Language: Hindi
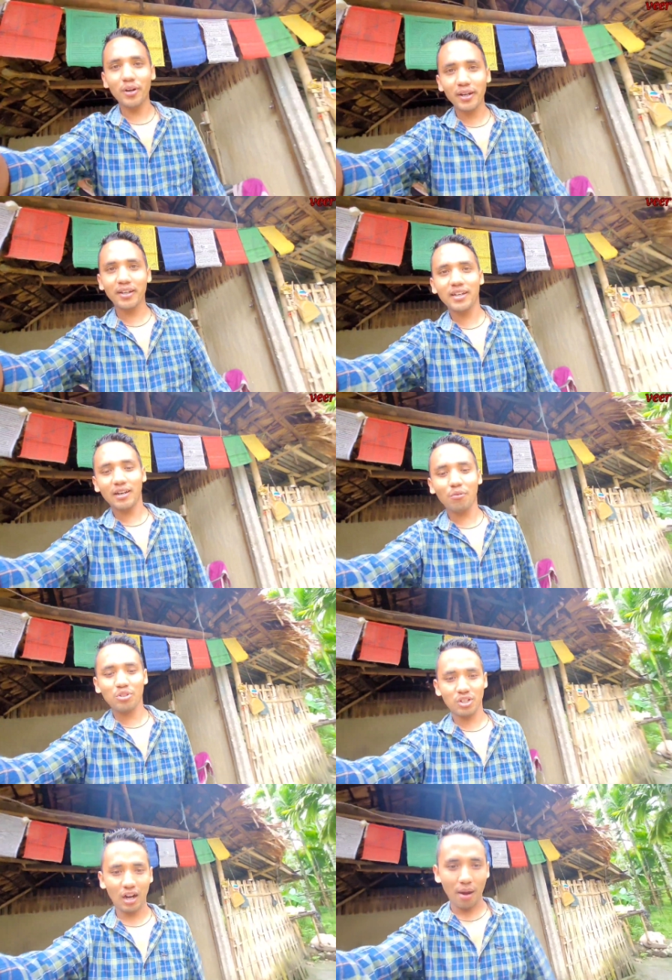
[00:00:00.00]
छोड़ने के लिए जा रहा है
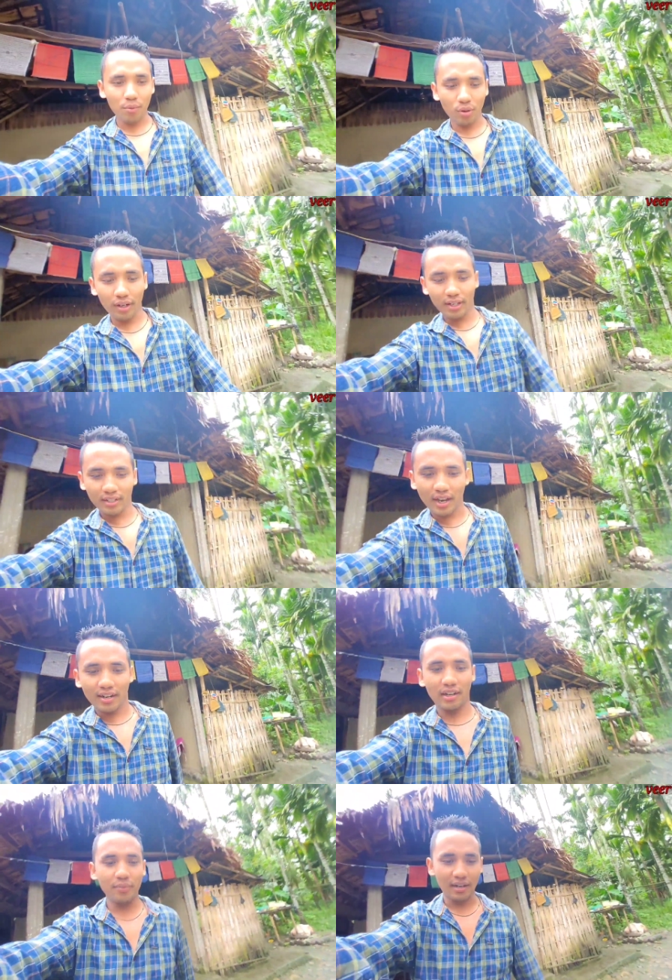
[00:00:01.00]
कुछ कामों के लिए जा
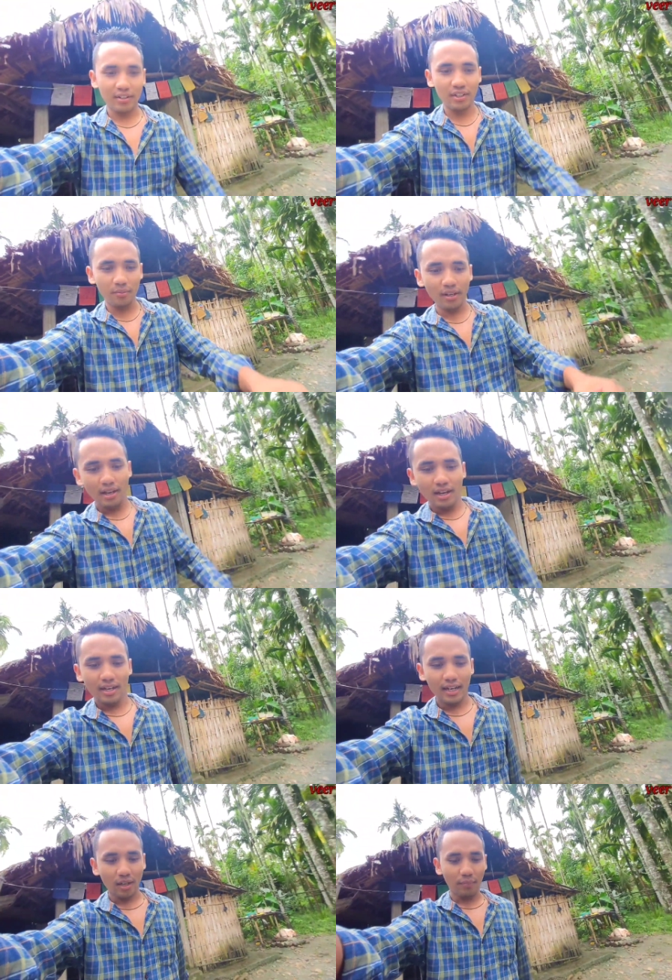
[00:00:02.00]
रहा है अभी आंटी जी भी
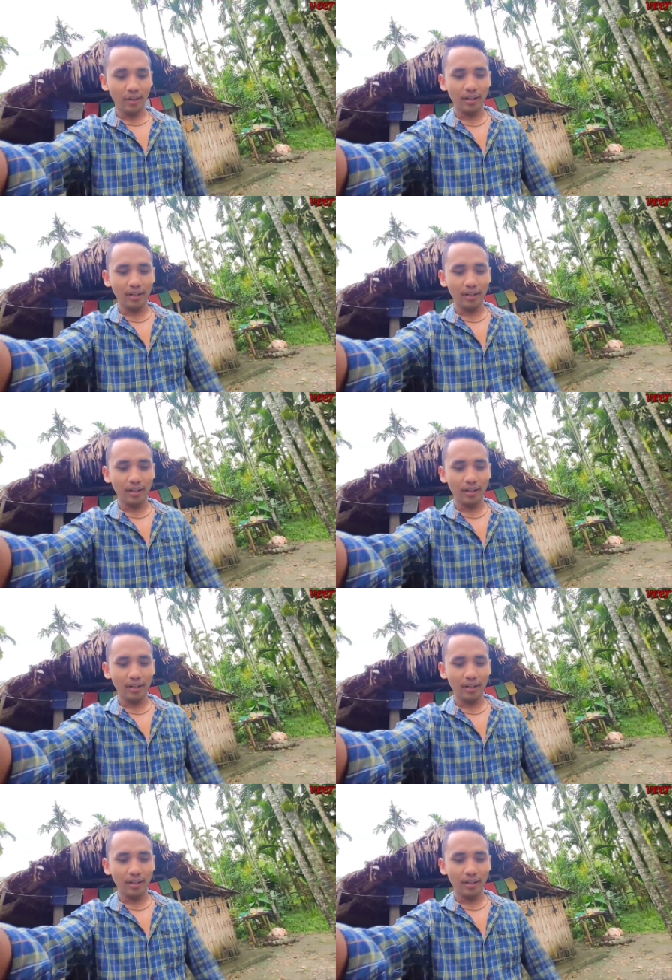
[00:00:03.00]
घर पे